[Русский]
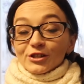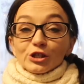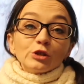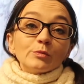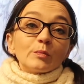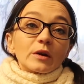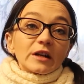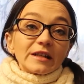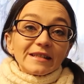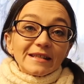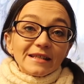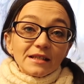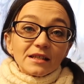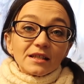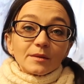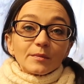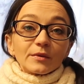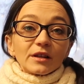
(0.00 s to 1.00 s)
с ним
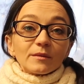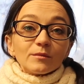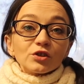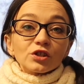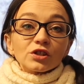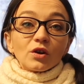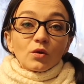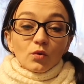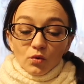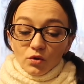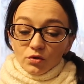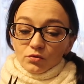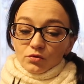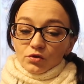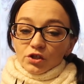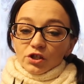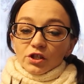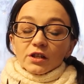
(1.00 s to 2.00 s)
проститься, потому что он
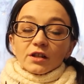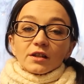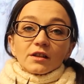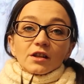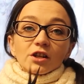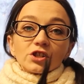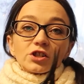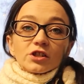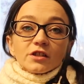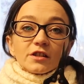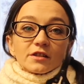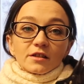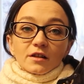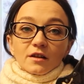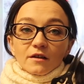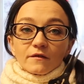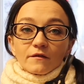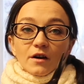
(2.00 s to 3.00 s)
уже даже не
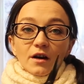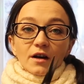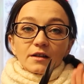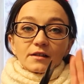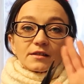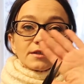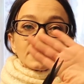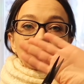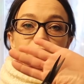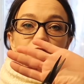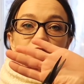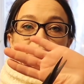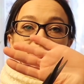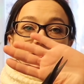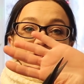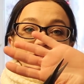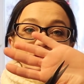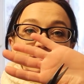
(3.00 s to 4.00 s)
закрывается. Вот
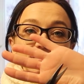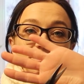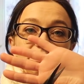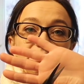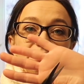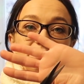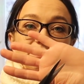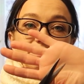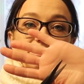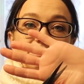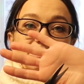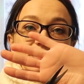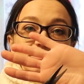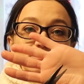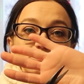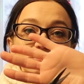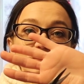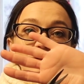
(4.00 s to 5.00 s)
если вы видите, я
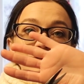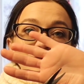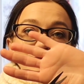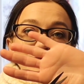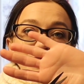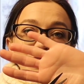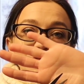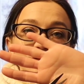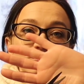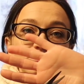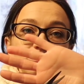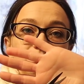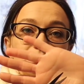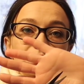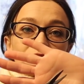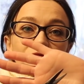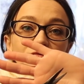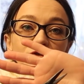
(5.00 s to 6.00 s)
его закрываю,
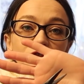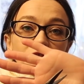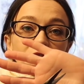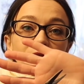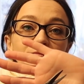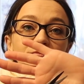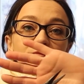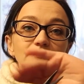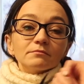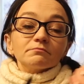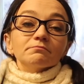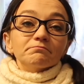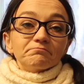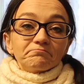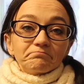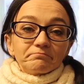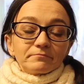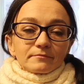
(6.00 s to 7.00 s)
он уже
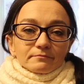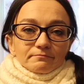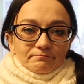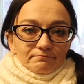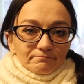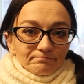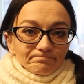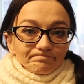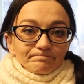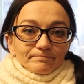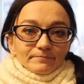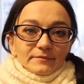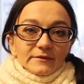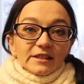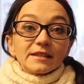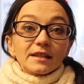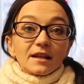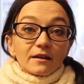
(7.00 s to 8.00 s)

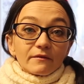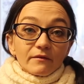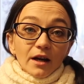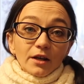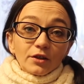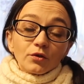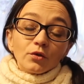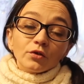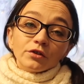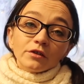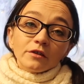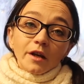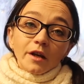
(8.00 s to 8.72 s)
не закрывает. Он